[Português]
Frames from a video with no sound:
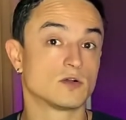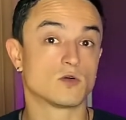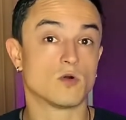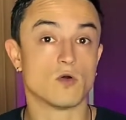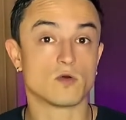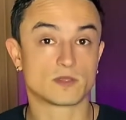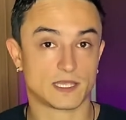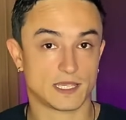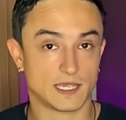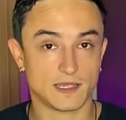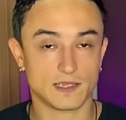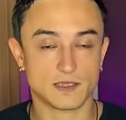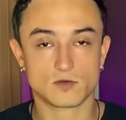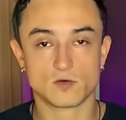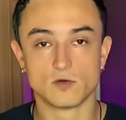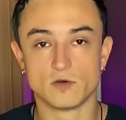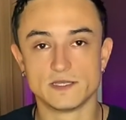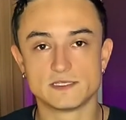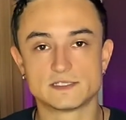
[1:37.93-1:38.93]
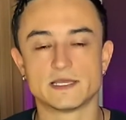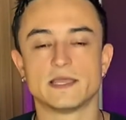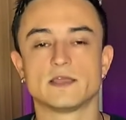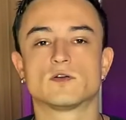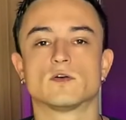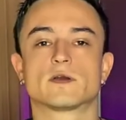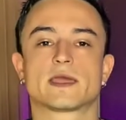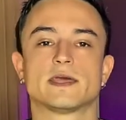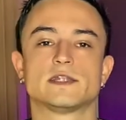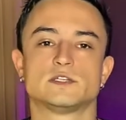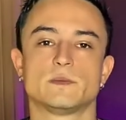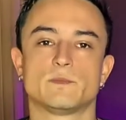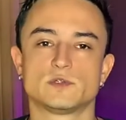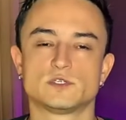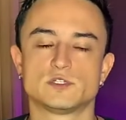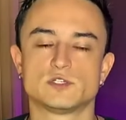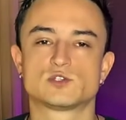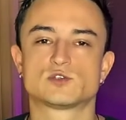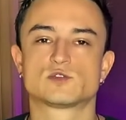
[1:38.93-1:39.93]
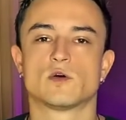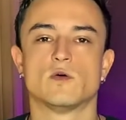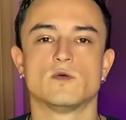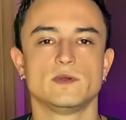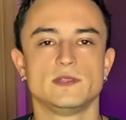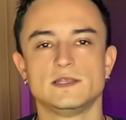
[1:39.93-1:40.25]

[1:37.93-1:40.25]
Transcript: qualquer coisa aí, qualquer tipo de som,